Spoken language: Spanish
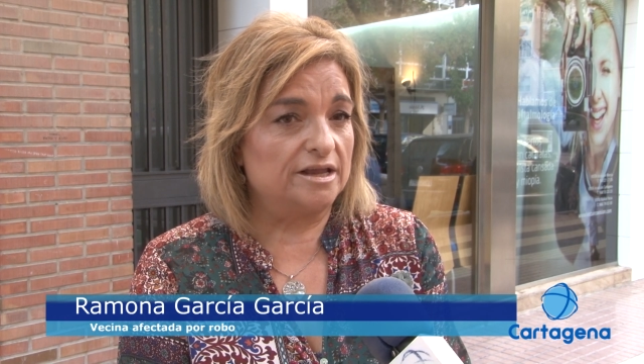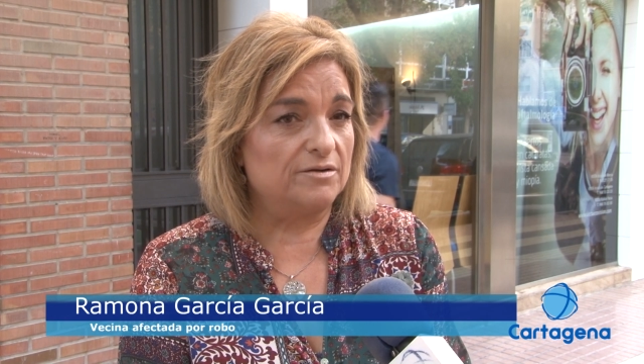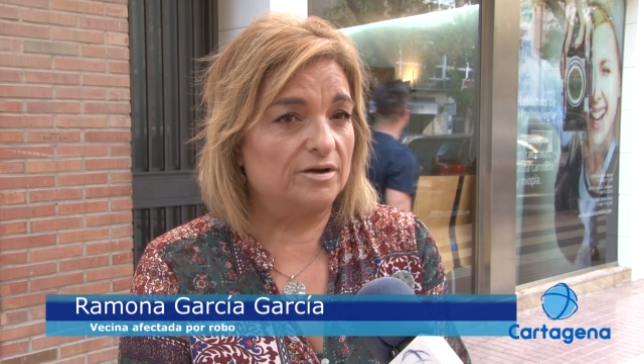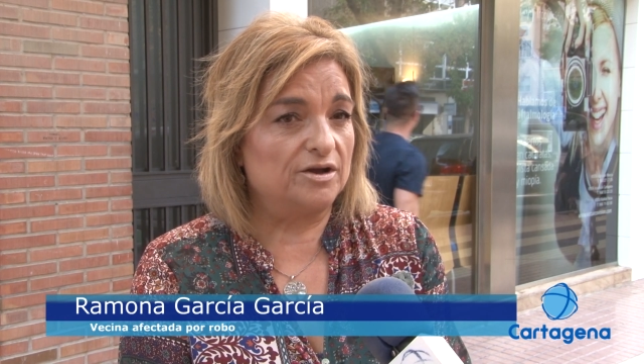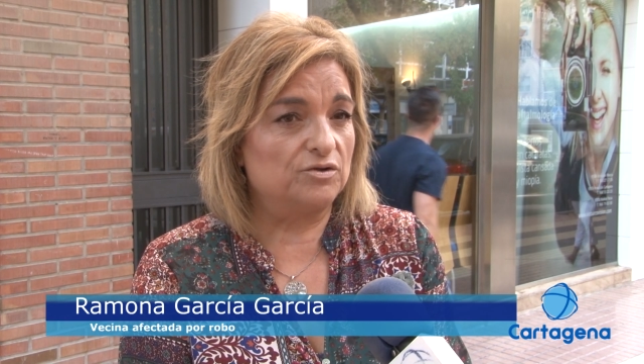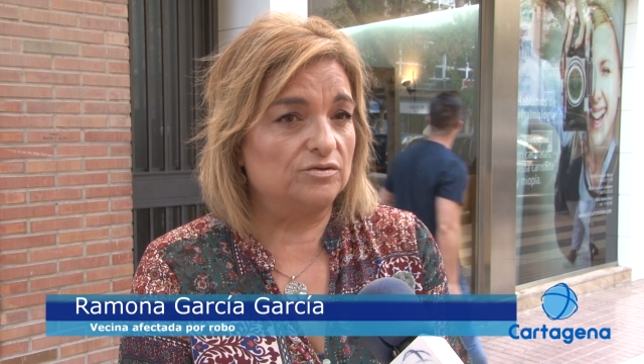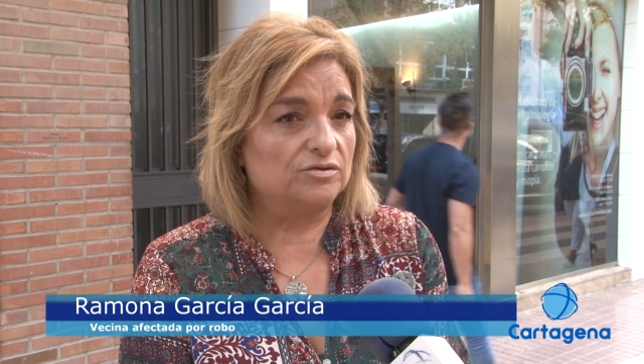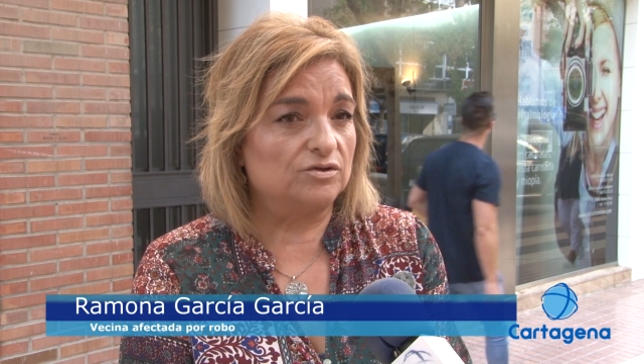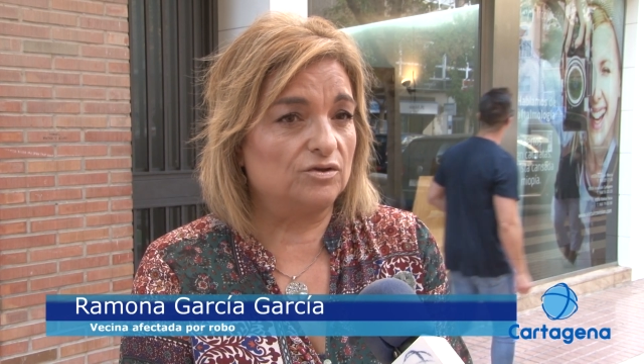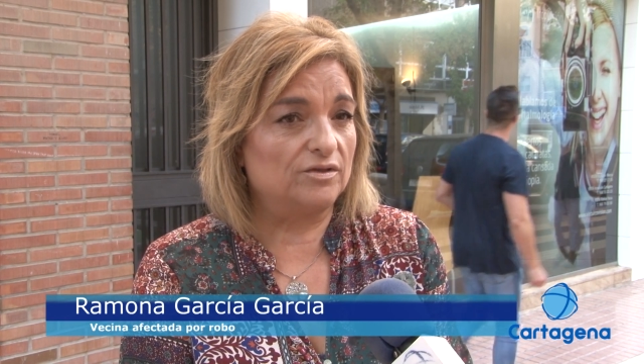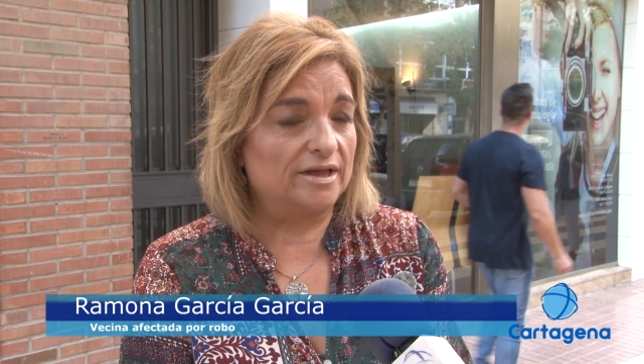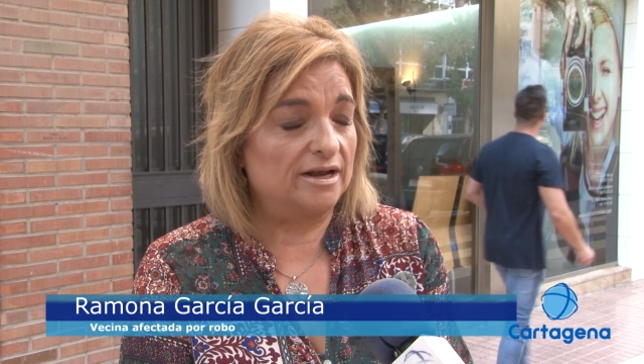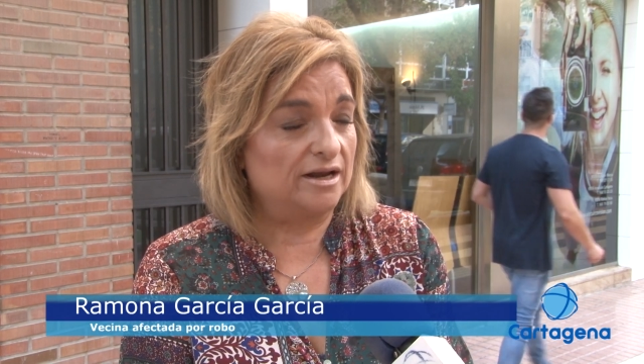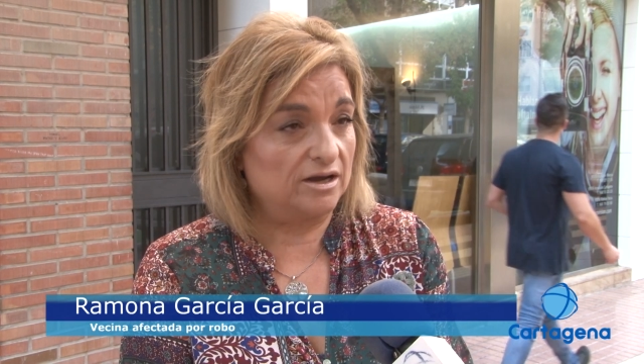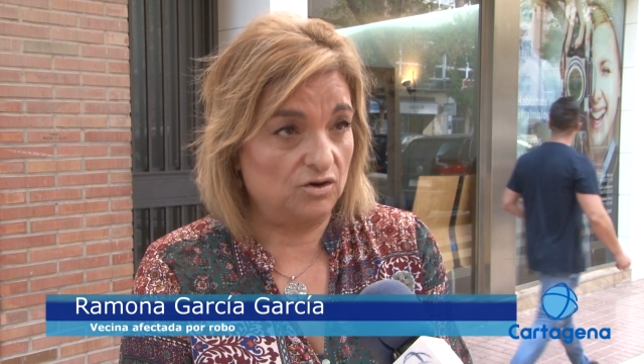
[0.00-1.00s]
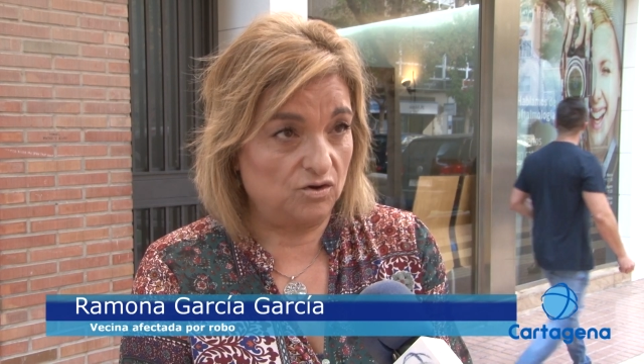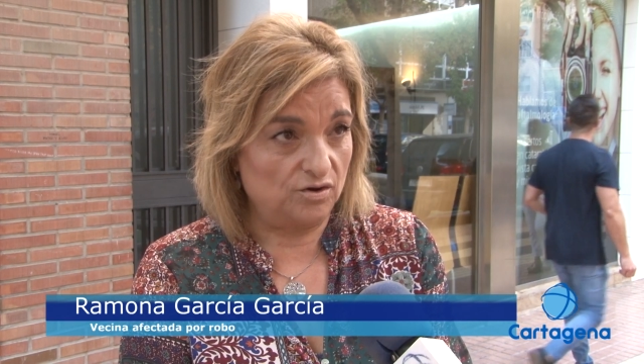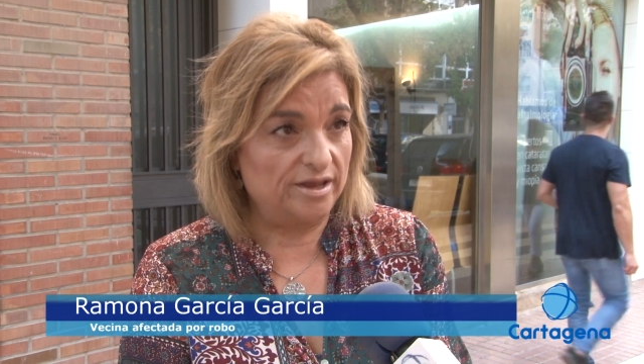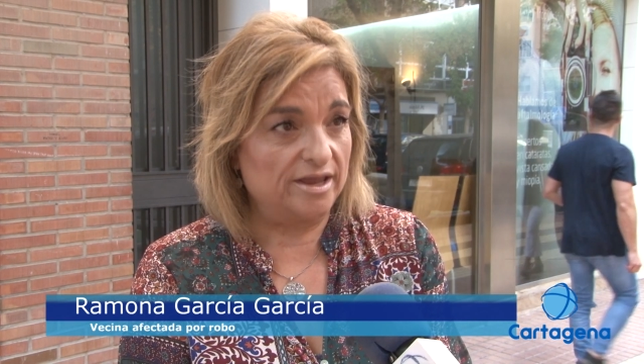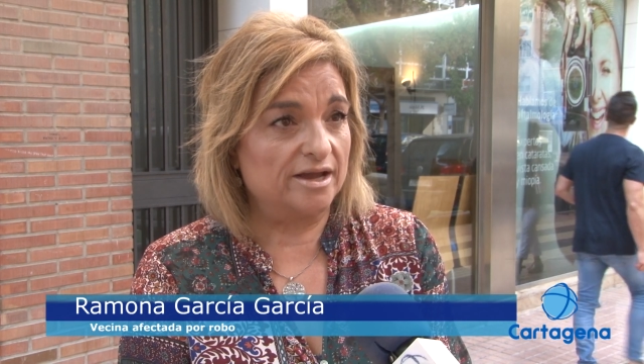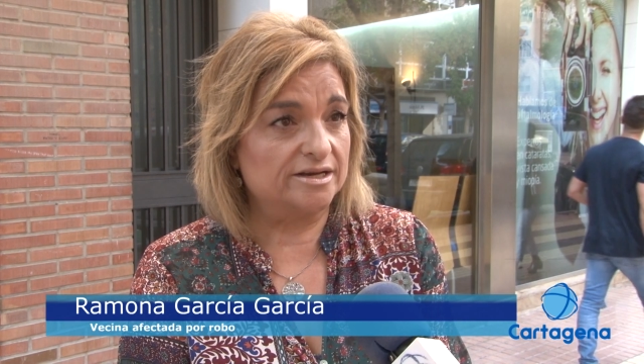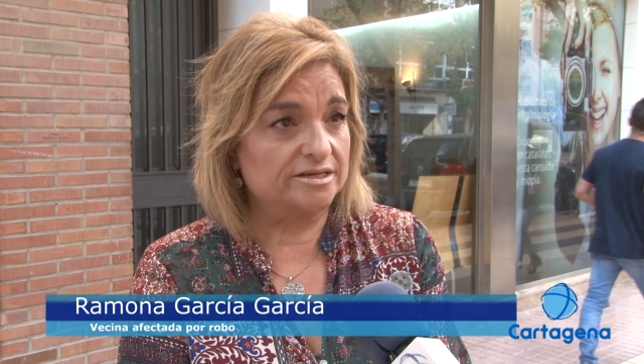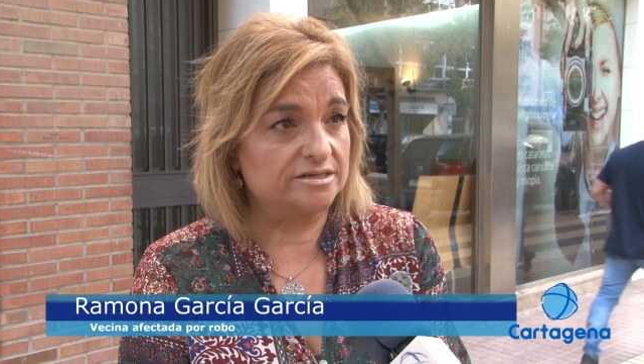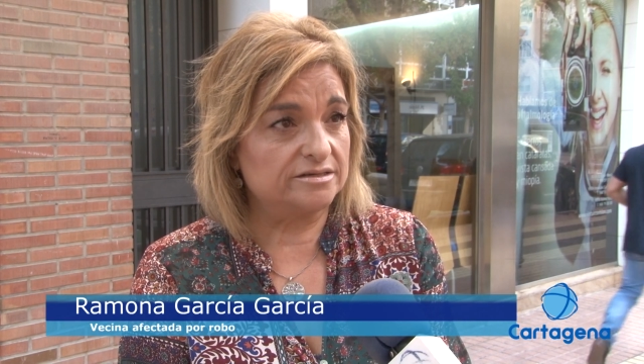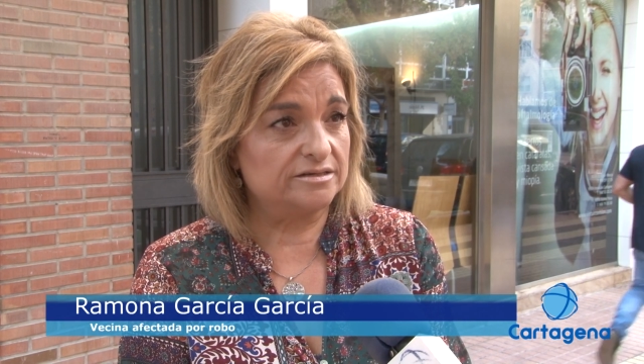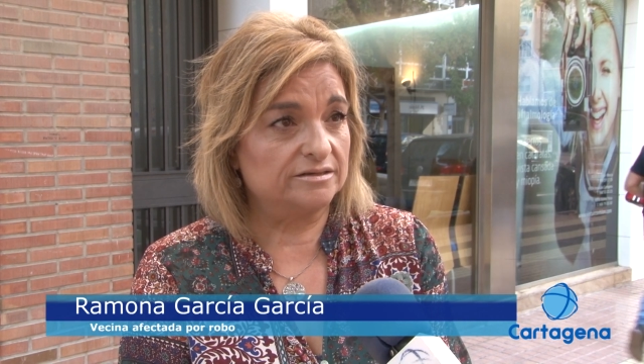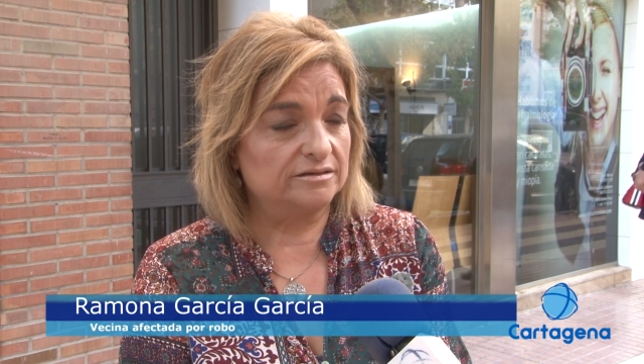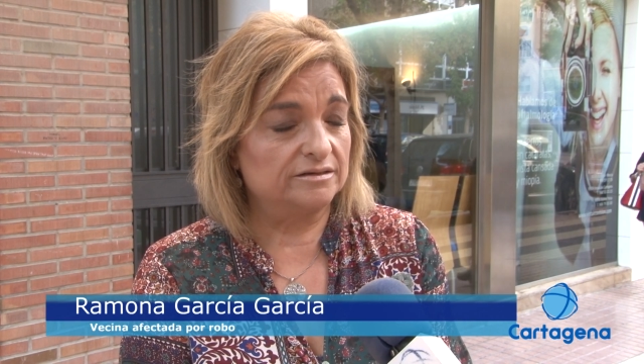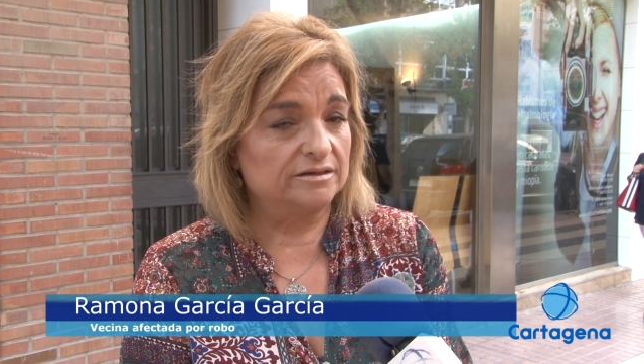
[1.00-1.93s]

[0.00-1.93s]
llevaron todas las joyas,